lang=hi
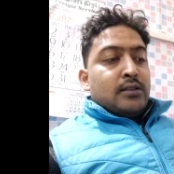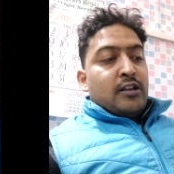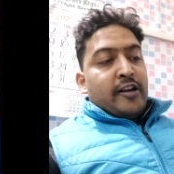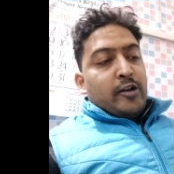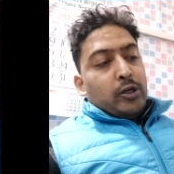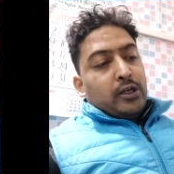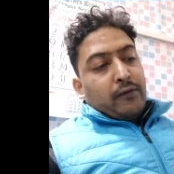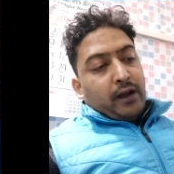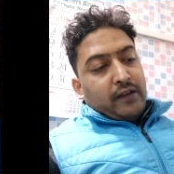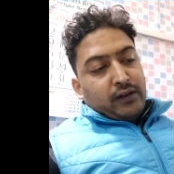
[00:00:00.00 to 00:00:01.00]

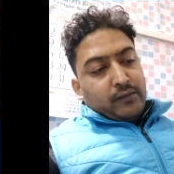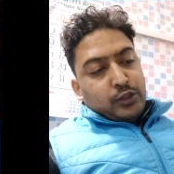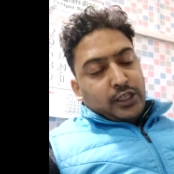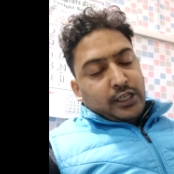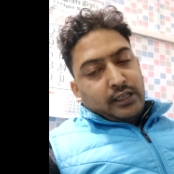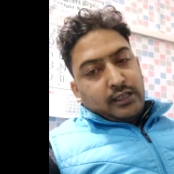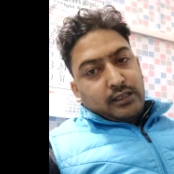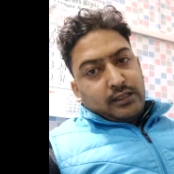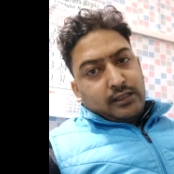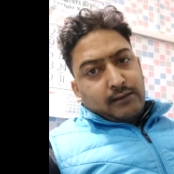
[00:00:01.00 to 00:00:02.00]
325 mg
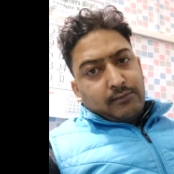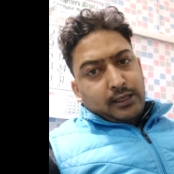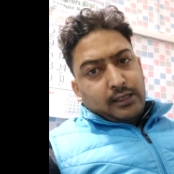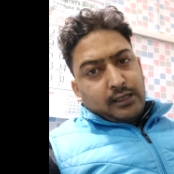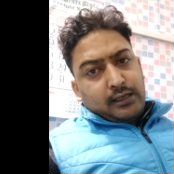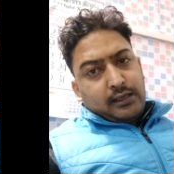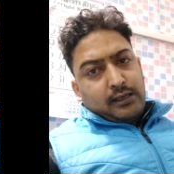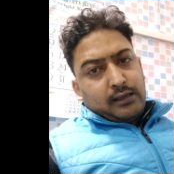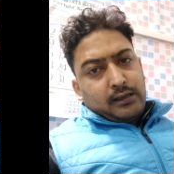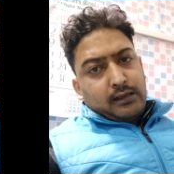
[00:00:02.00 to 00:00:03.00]
टैबलेट
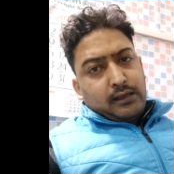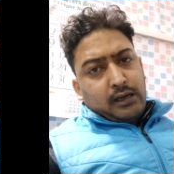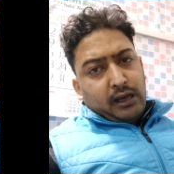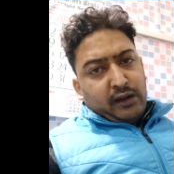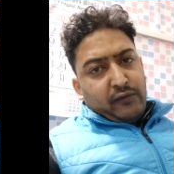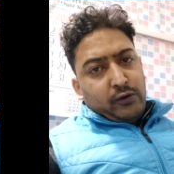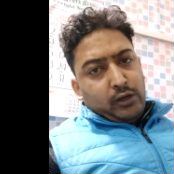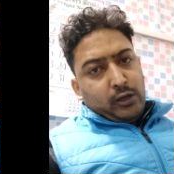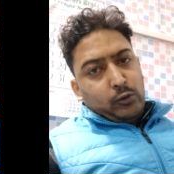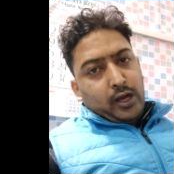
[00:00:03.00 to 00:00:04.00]
का रिव्यू
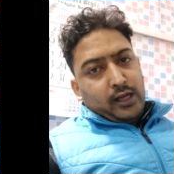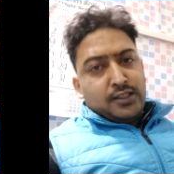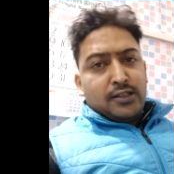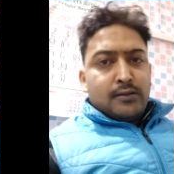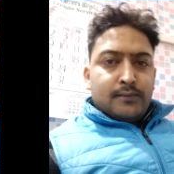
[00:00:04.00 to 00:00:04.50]
करूँगा आज